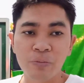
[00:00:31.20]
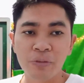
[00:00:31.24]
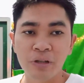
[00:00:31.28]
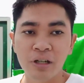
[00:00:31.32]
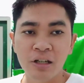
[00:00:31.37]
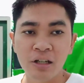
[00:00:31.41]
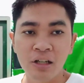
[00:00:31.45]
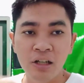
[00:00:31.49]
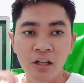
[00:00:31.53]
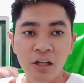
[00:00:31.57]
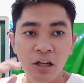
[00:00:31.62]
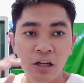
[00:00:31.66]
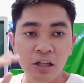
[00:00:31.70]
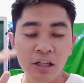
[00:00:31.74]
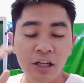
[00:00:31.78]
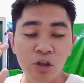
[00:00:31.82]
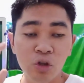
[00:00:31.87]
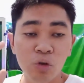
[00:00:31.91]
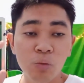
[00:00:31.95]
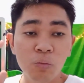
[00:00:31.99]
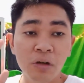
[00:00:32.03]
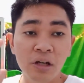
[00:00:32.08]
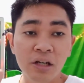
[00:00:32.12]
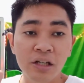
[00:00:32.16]
ya sob ya
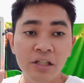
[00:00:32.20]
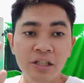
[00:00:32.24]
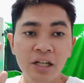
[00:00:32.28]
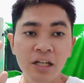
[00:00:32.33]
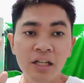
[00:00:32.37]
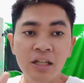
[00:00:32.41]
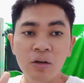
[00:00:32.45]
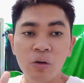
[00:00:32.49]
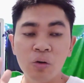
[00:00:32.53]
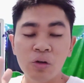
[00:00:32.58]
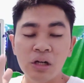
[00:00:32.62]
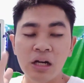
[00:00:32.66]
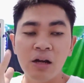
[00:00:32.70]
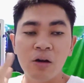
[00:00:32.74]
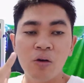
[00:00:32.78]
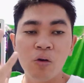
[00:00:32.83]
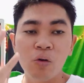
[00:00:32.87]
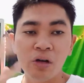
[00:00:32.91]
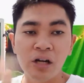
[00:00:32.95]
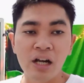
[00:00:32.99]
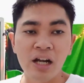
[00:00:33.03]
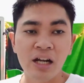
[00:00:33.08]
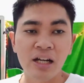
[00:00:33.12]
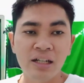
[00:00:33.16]
yaitu mengerjai
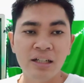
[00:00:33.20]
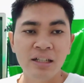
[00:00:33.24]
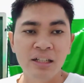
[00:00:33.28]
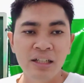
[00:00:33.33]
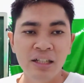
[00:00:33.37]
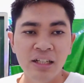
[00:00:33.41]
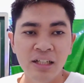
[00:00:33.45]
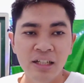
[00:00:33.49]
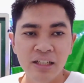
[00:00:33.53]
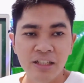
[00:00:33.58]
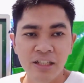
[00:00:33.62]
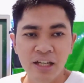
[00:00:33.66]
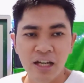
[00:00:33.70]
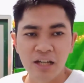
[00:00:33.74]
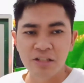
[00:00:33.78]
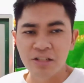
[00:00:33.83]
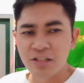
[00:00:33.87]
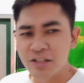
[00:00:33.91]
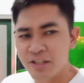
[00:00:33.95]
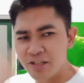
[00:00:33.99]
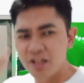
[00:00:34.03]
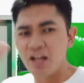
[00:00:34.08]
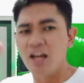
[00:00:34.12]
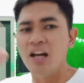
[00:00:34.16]
orang-orang yang
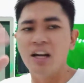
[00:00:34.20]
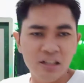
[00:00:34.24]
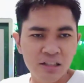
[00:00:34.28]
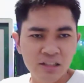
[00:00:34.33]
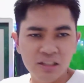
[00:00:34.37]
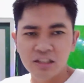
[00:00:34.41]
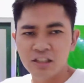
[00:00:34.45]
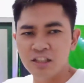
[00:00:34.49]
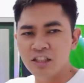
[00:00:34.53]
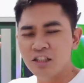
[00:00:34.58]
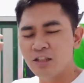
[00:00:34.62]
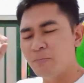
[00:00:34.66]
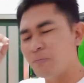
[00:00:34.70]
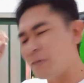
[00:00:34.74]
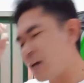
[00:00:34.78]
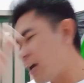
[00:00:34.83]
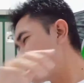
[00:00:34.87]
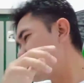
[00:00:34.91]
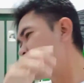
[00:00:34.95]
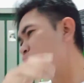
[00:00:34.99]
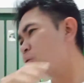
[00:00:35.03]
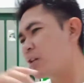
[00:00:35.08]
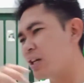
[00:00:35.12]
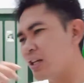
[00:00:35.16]
sedang uh,
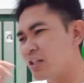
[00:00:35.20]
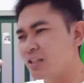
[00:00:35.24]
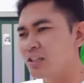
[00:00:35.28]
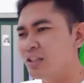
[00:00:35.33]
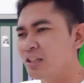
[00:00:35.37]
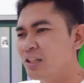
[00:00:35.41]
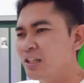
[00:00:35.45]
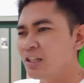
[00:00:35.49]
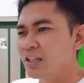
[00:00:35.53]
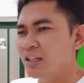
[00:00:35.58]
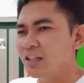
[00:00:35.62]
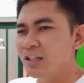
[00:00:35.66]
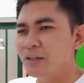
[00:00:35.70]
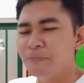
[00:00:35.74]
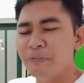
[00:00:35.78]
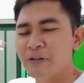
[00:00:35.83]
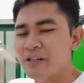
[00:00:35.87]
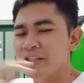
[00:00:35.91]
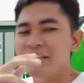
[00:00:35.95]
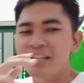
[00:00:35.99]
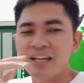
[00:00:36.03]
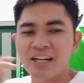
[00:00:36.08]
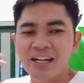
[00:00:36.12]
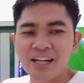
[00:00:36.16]
melakukan uh,
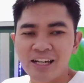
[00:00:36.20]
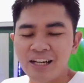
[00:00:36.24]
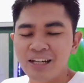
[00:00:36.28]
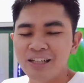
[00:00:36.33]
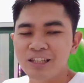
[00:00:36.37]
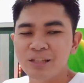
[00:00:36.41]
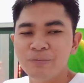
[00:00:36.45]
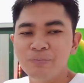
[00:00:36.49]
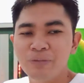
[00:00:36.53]
perjalanan